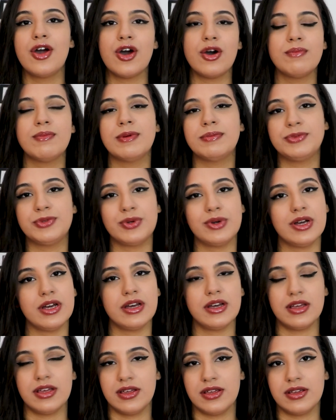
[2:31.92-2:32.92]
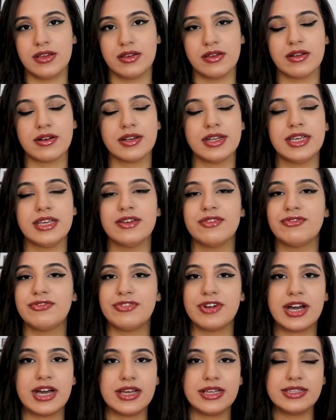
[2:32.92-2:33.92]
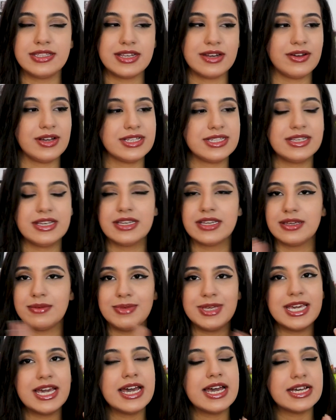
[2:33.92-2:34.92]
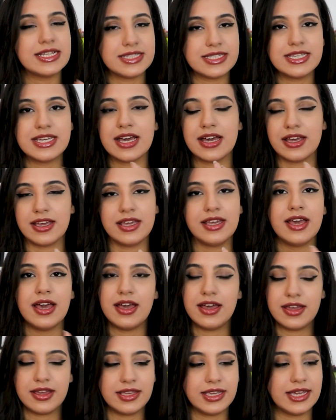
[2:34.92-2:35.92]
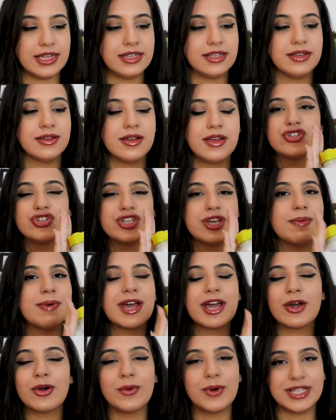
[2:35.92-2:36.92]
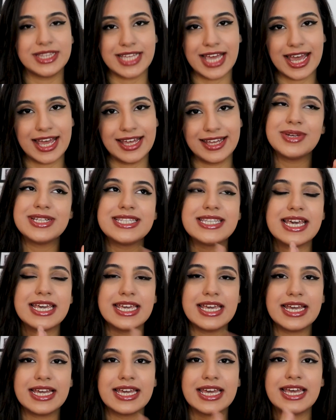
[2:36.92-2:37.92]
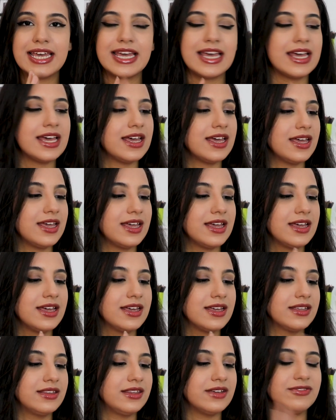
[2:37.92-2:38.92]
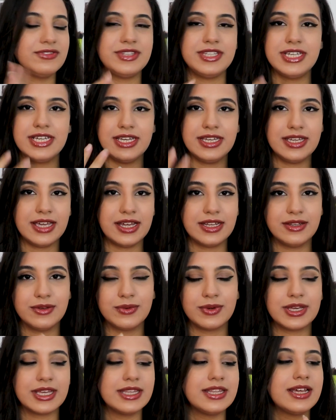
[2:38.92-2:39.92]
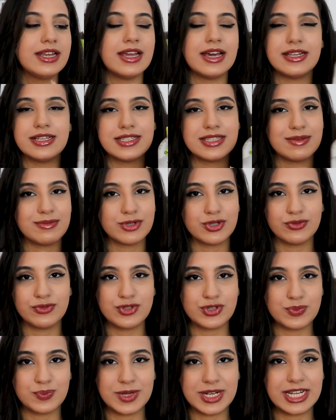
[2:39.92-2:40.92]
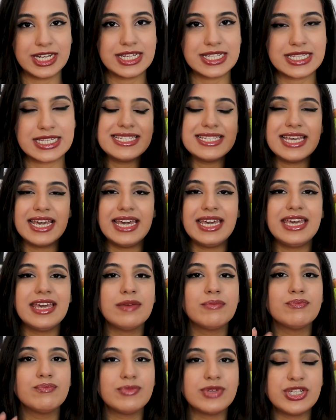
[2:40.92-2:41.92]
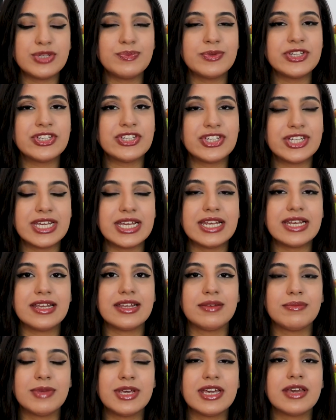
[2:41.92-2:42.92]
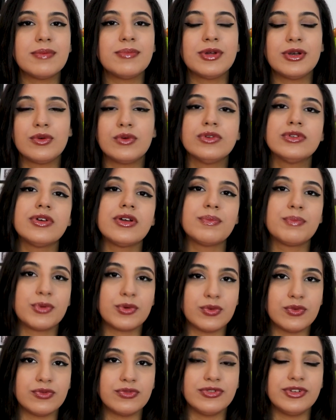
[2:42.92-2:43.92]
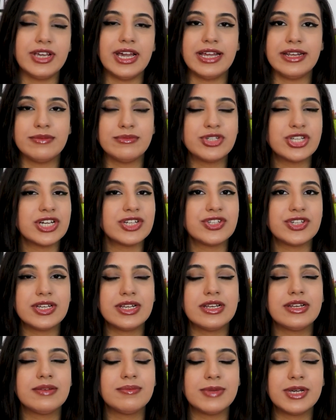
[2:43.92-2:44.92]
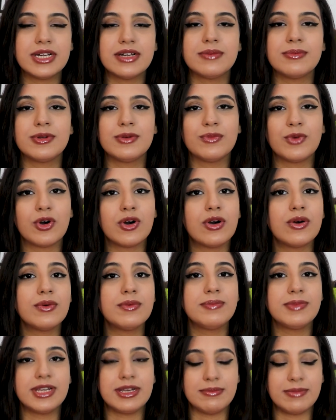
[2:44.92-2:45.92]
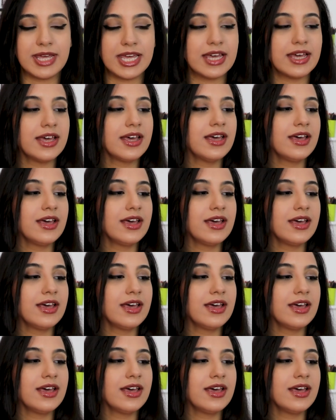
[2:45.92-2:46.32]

هم بتوع جرنيه آه، فانت لو عايزه تجيبيها هاتيها هي يعني شبه اخواتها بس هي كتفتيح آه، يعني وكده لا لسه ما شفتش منها نتيجه بس هي مش بتشيل الميك اب الووتر بروف يعني مش هتشيل الميك اب المقاوم للماء